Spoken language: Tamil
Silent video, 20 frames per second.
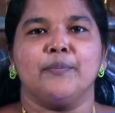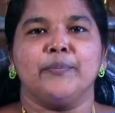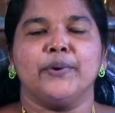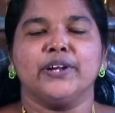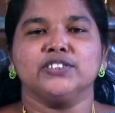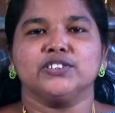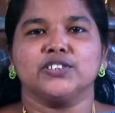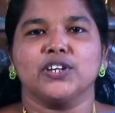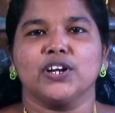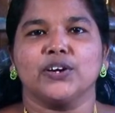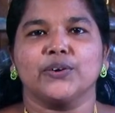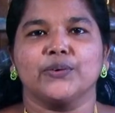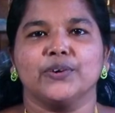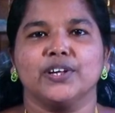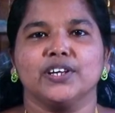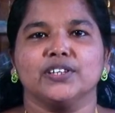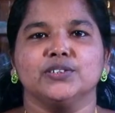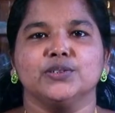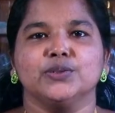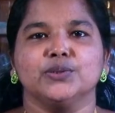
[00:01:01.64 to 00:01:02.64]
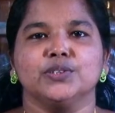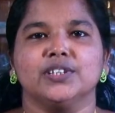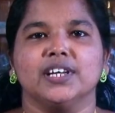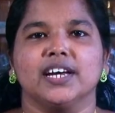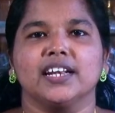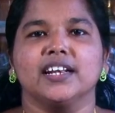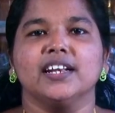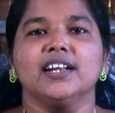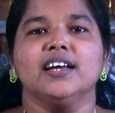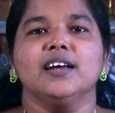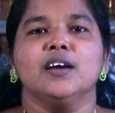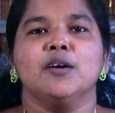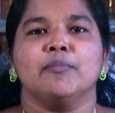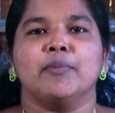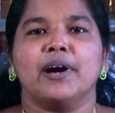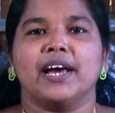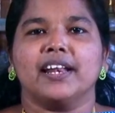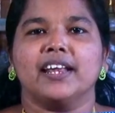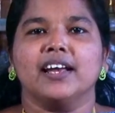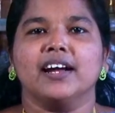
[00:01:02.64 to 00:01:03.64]
அப்படின்னு சொல்லக்கூடிய தூதன்
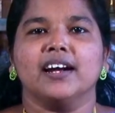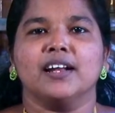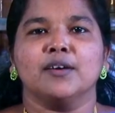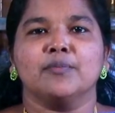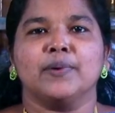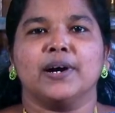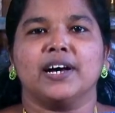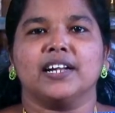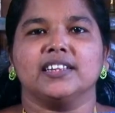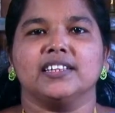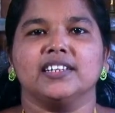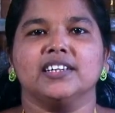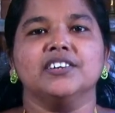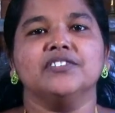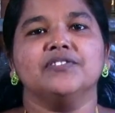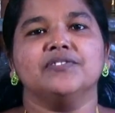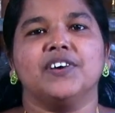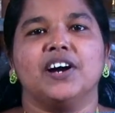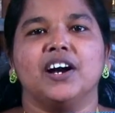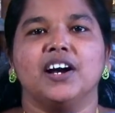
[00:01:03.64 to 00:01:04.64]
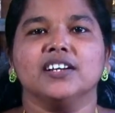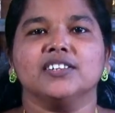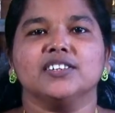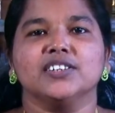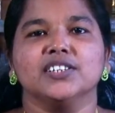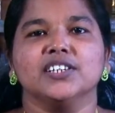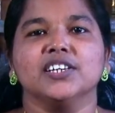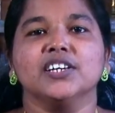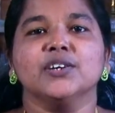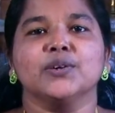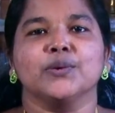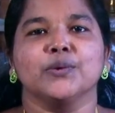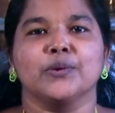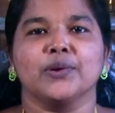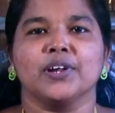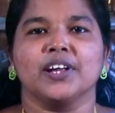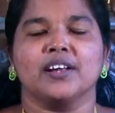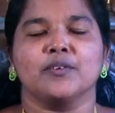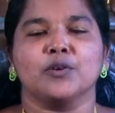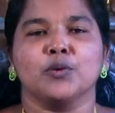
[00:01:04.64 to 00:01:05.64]
மரியாளை பார்த்து பார்த்து
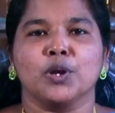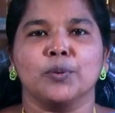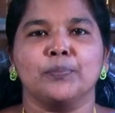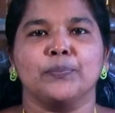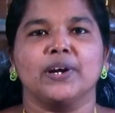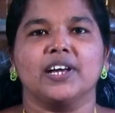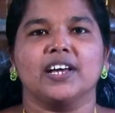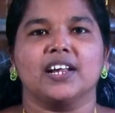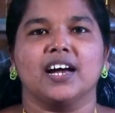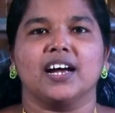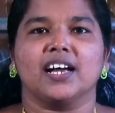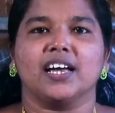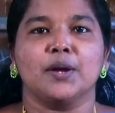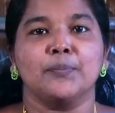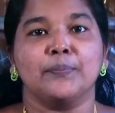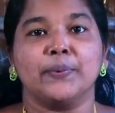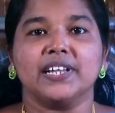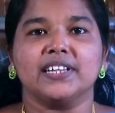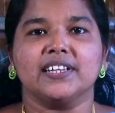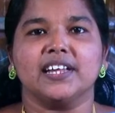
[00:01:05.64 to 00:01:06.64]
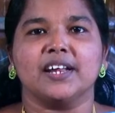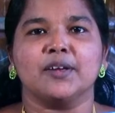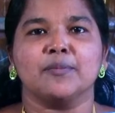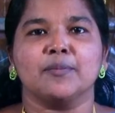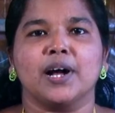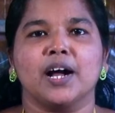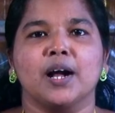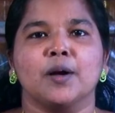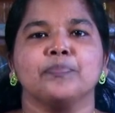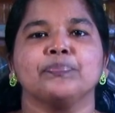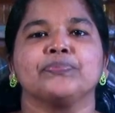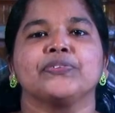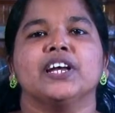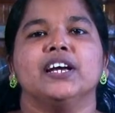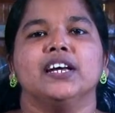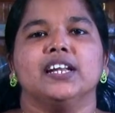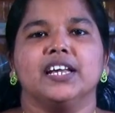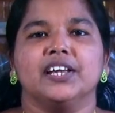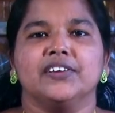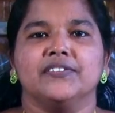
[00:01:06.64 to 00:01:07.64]
குறி குறிப்பிடுகிறாங்க எப்படி தெரியுமா
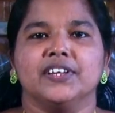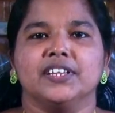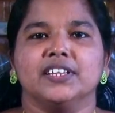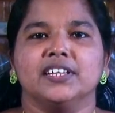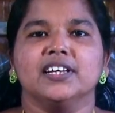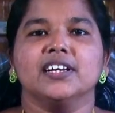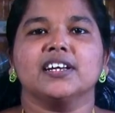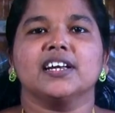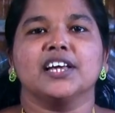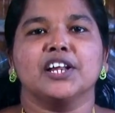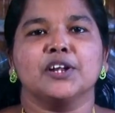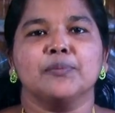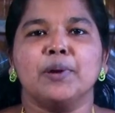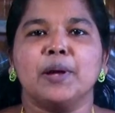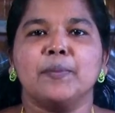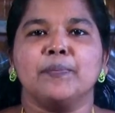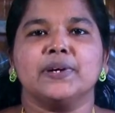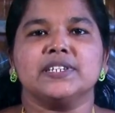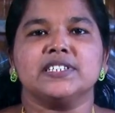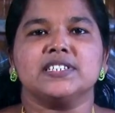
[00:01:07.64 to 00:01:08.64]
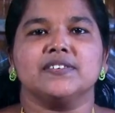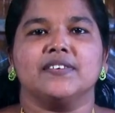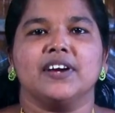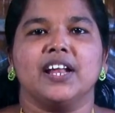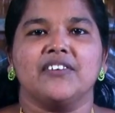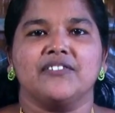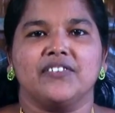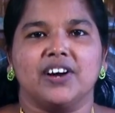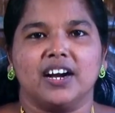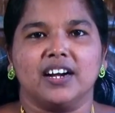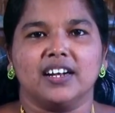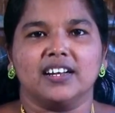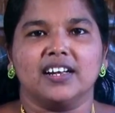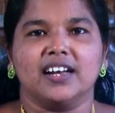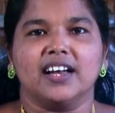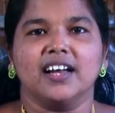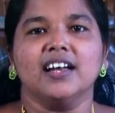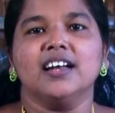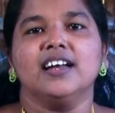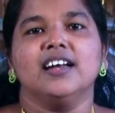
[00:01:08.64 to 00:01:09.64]
நீ வந்து கிருபை பெற்றவளை
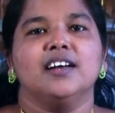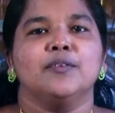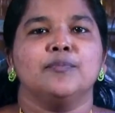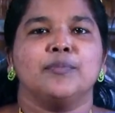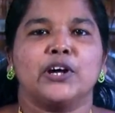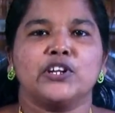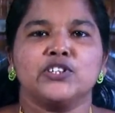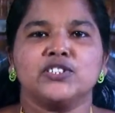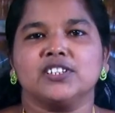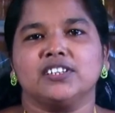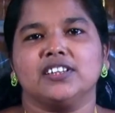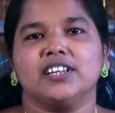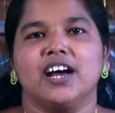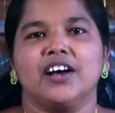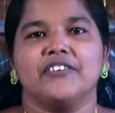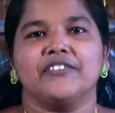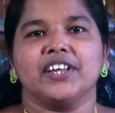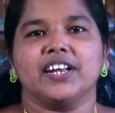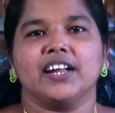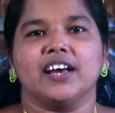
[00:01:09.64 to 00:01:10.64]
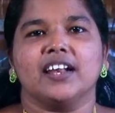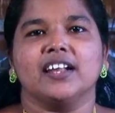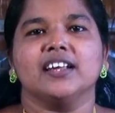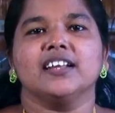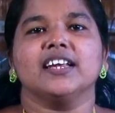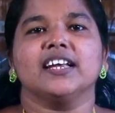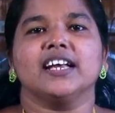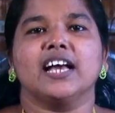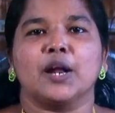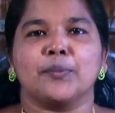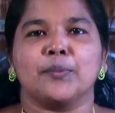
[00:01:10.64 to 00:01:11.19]
வாழ்க பரிசுத்தாவினால் நீ